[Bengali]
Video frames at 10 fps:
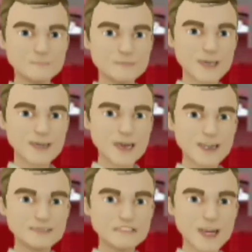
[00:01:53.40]
তো আগের
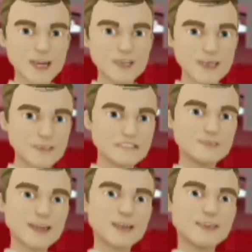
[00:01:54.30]
মরশুমে তিনি
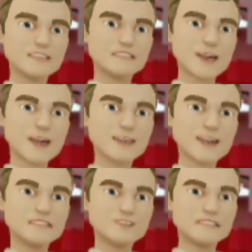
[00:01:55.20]
জামশেদপুর এফসিতে
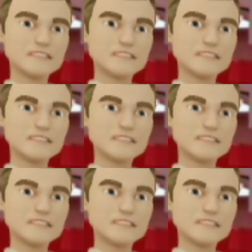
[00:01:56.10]
খেলছিলেন